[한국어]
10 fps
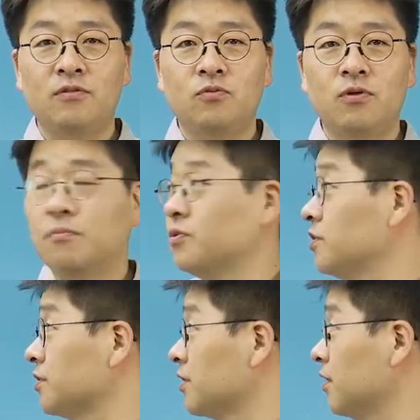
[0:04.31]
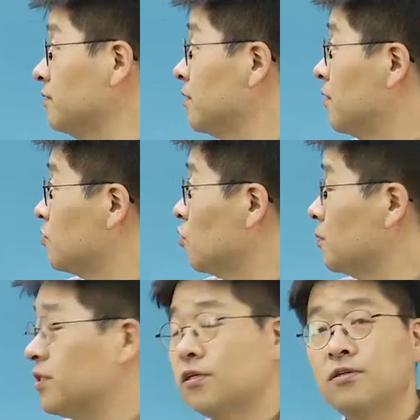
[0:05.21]
21번째 시간
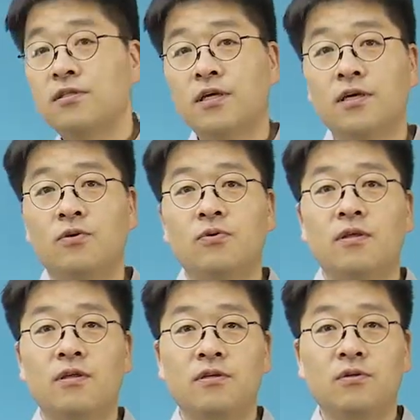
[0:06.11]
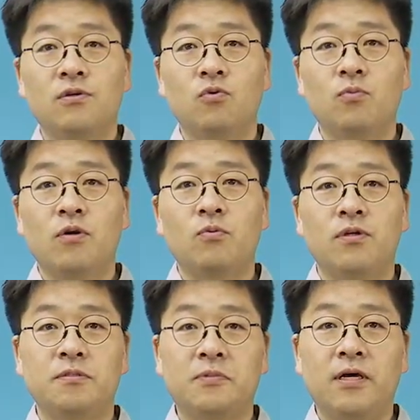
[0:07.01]
소비자 선택 이론에 대해서 공부해
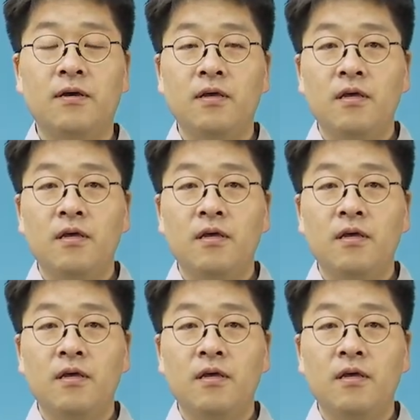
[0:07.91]
보겠습니다.